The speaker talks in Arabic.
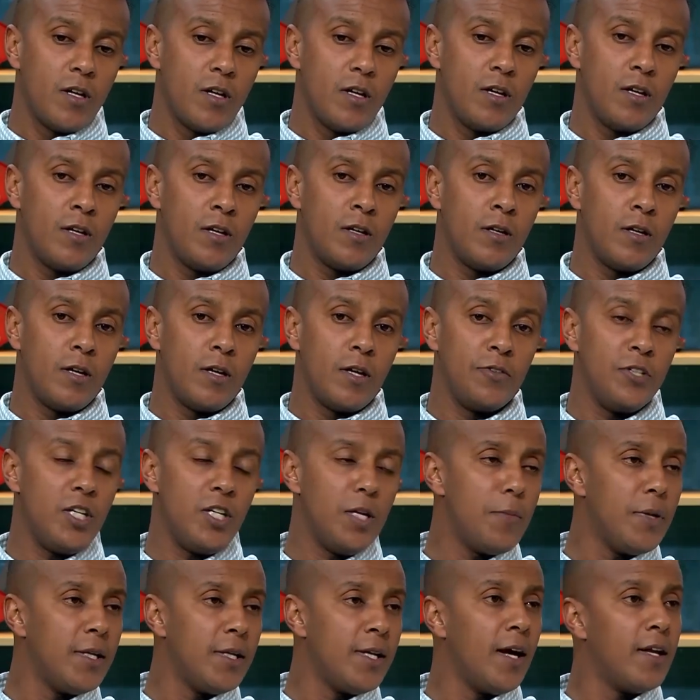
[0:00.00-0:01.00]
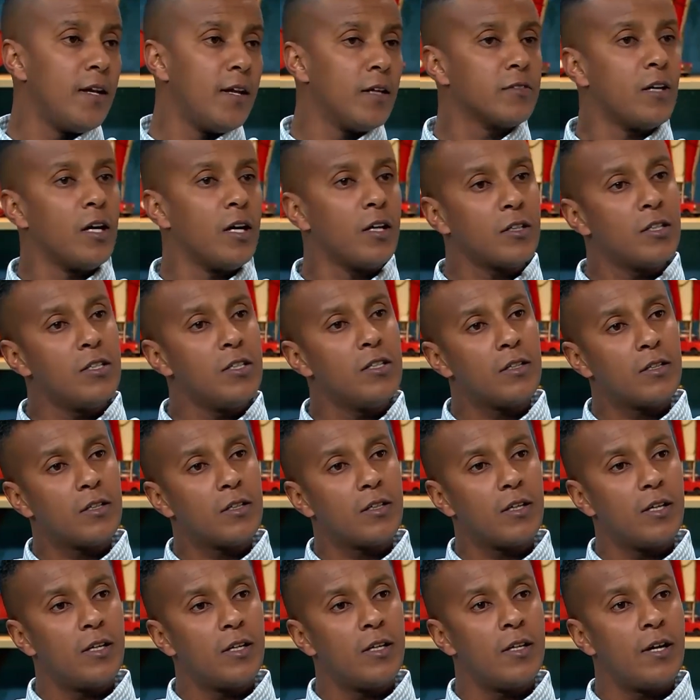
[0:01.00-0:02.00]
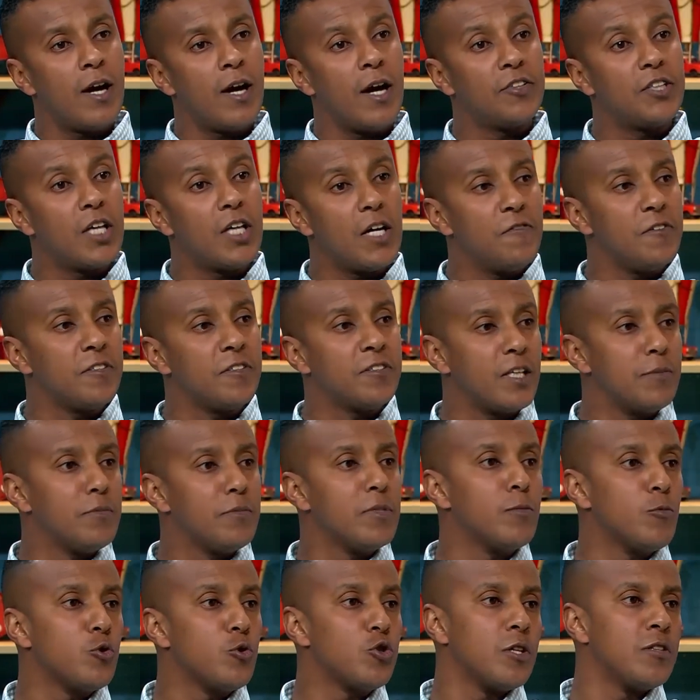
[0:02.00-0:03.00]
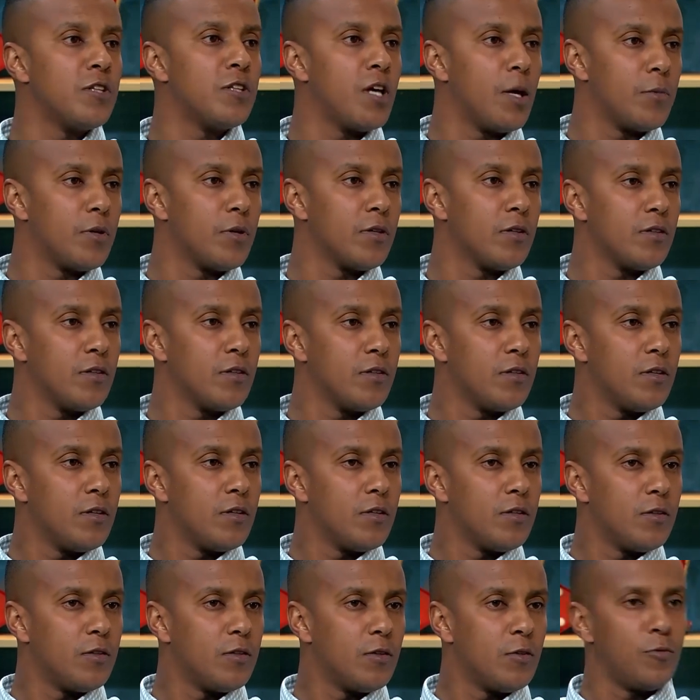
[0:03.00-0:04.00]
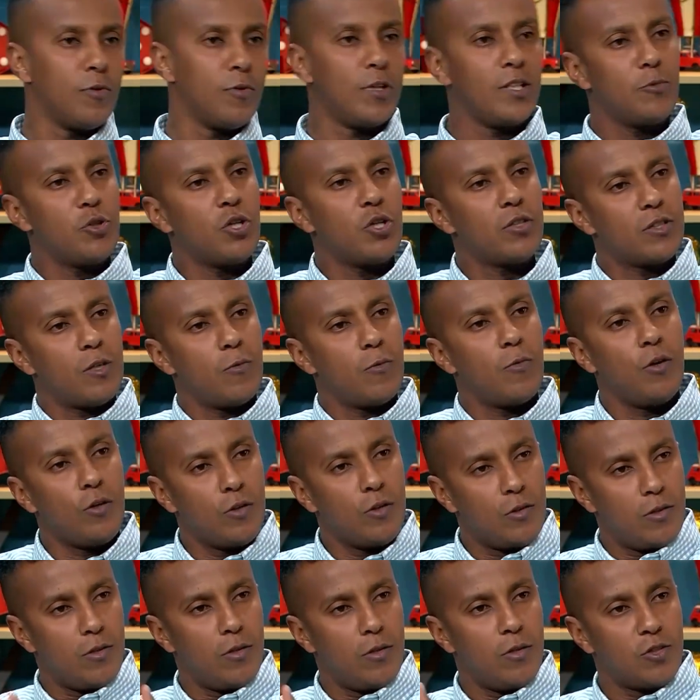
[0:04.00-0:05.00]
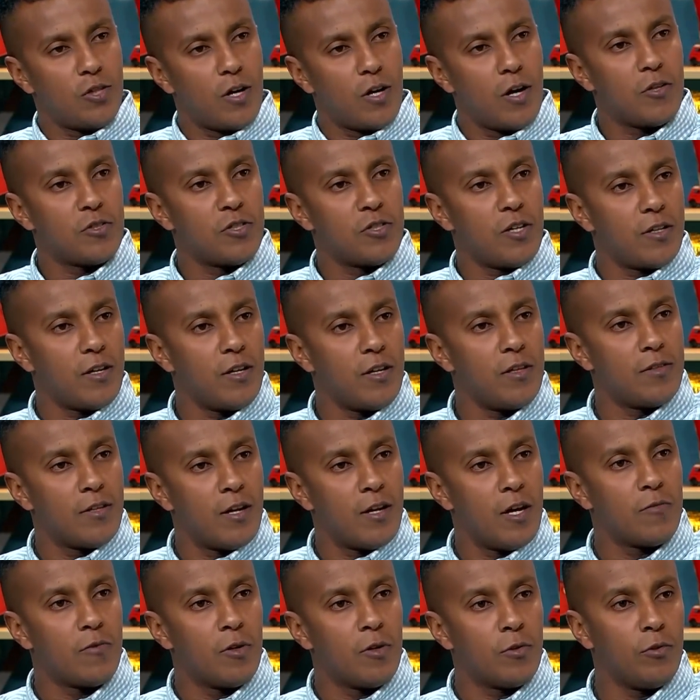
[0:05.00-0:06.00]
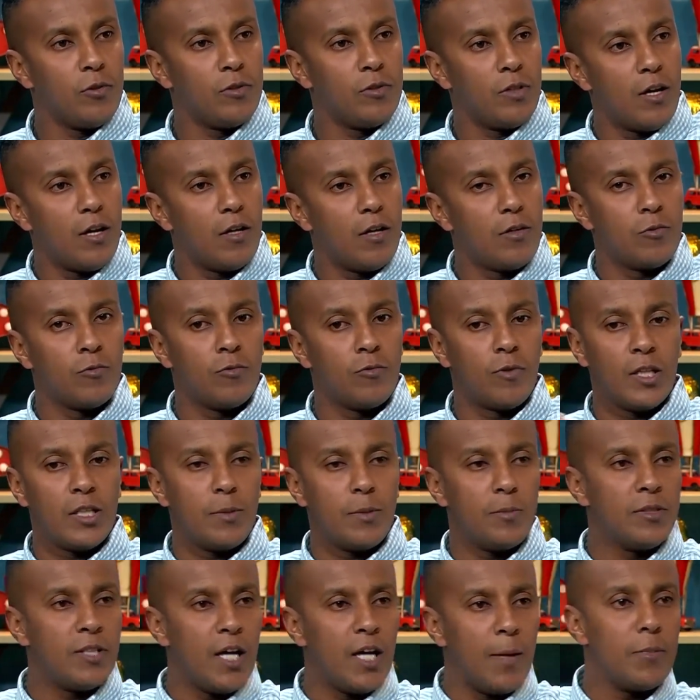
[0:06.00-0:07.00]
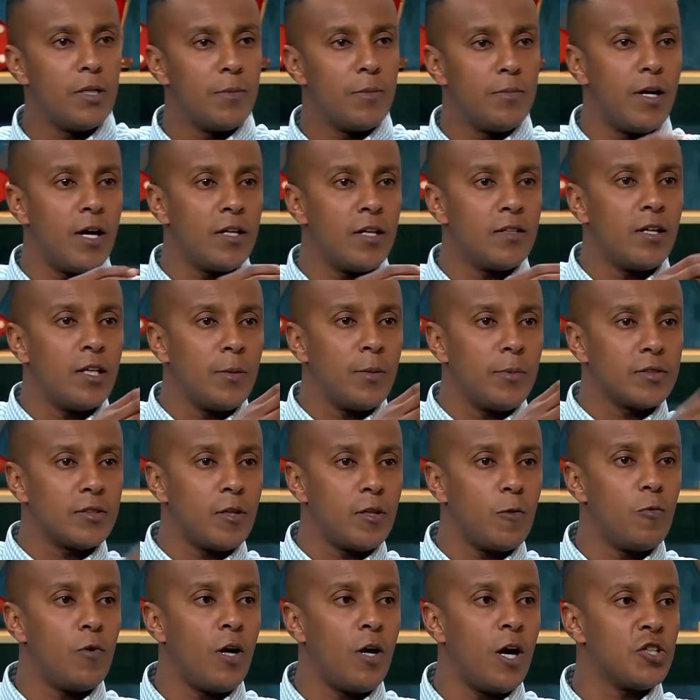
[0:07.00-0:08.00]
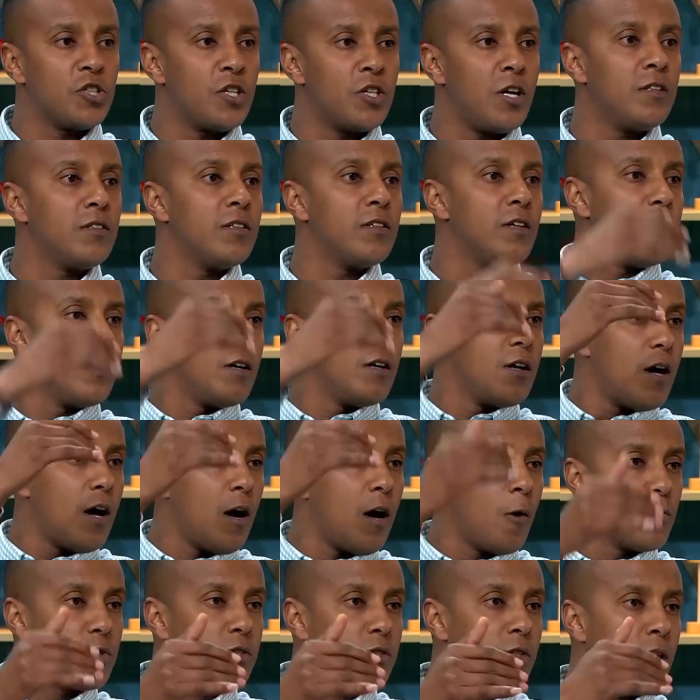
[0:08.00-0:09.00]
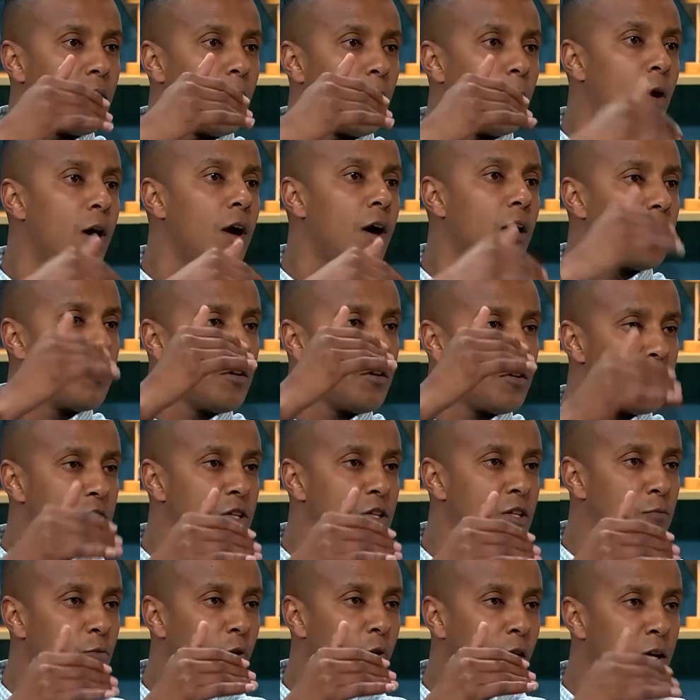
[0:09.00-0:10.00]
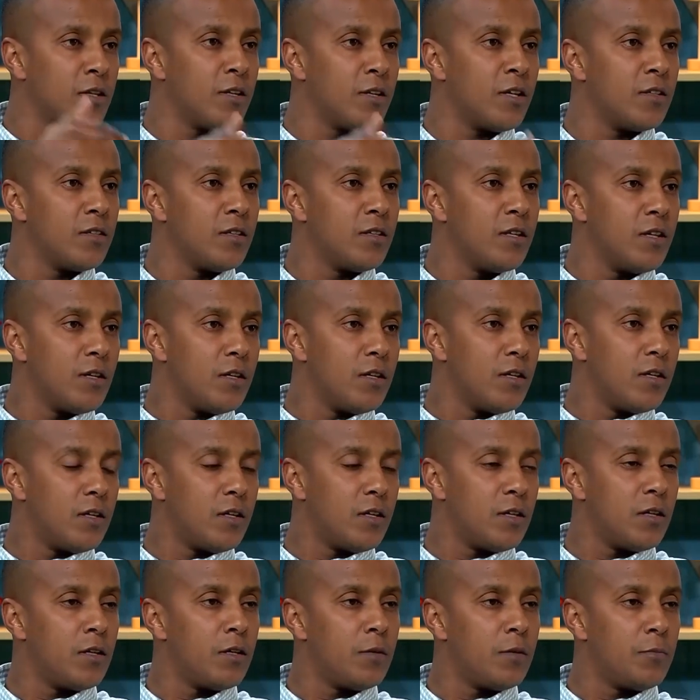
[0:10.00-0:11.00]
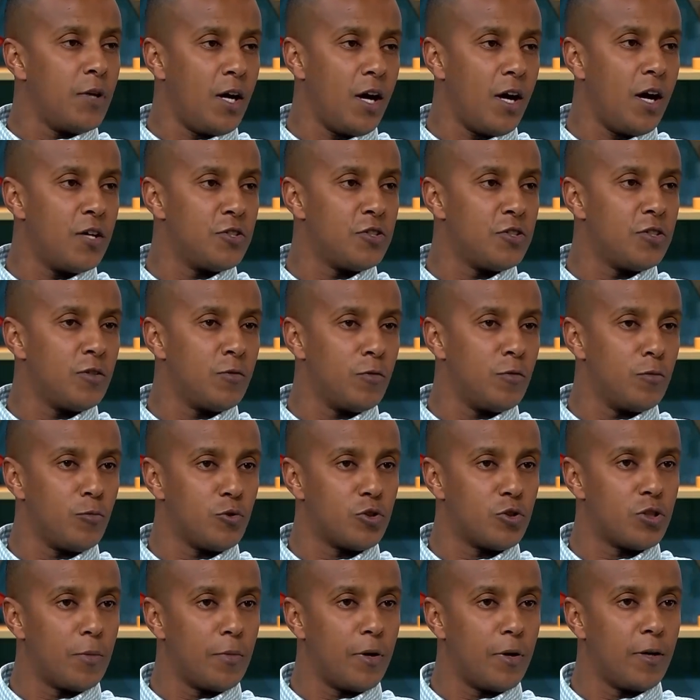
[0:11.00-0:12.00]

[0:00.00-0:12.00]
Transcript: آه، نعمل على تحقيق آه، اهداف التنميه المستدامه انه انا مش اتطوع شهر شهرين ثلاث اقعد لا انه انا بدي اعمل بلان انا بتطوع عشان اوصل او احقق شيء معين آه، بحاجه له المجتمع